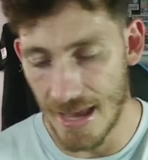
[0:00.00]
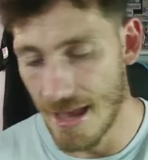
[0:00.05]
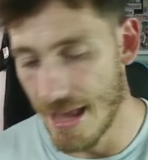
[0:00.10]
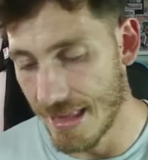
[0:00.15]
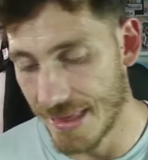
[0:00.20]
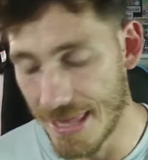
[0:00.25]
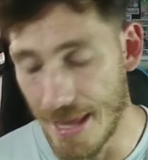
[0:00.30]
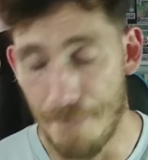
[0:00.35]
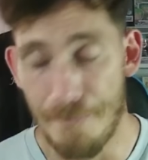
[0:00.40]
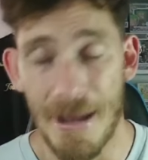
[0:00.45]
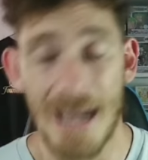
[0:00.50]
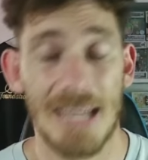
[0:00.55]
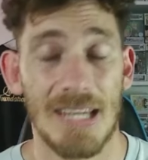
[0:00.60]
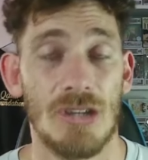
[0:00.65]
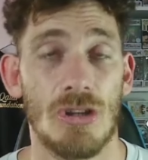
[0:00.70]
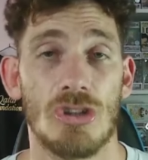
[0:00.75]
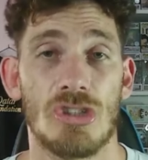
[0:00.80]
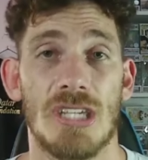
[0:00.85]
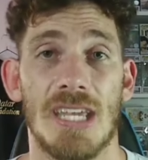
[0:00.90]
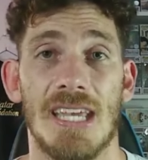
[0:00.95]
Depay no
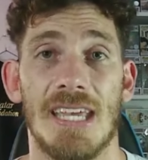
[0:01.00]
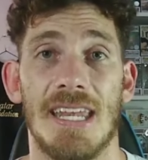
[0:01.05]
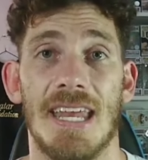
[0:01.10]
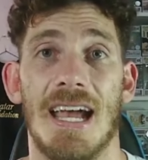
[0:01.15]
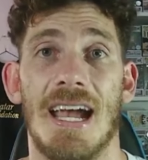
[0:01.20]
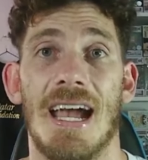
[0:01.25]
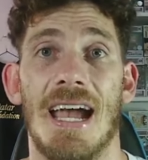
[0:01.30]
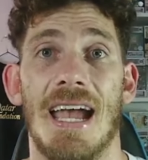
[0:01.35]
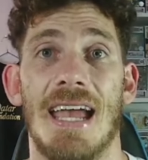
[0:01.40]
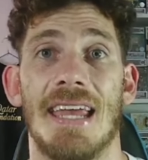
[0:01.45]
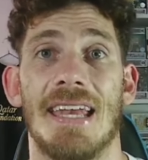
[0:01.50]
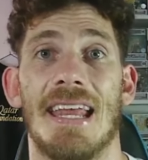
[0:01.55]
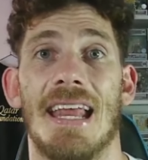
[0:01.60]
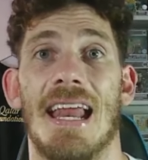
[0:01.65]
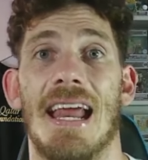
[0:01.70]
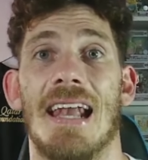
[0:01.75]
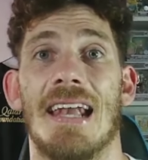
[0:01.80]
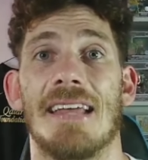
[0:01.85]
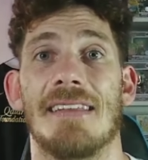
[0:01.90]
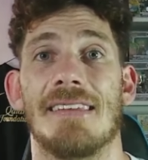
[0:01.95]
seguirá en el
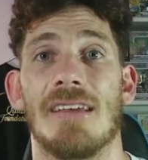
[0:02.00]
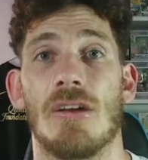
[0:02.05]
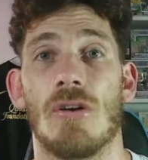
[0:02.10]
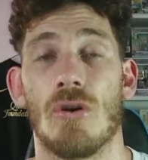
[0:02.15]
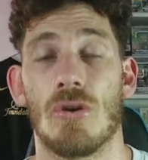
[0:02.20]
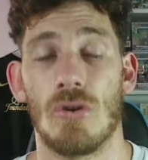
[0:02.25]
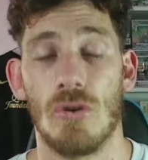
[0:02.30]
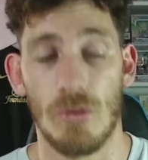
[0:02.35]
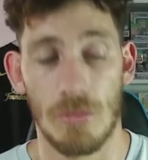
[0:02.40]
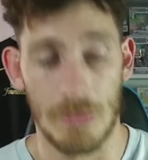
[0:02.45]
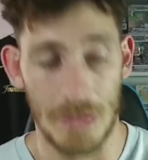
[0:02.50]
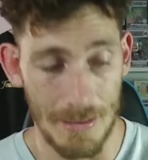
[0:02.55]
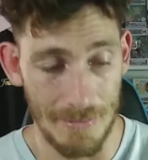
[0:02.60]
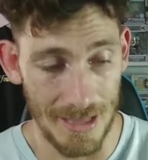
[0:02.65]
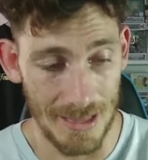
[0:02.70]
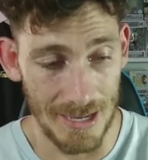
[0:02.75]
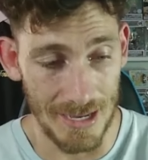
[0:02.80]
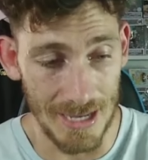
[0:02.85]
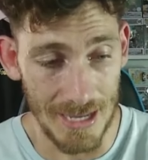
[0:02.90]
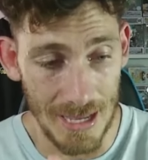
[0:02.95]
Atlético Club de Madrid,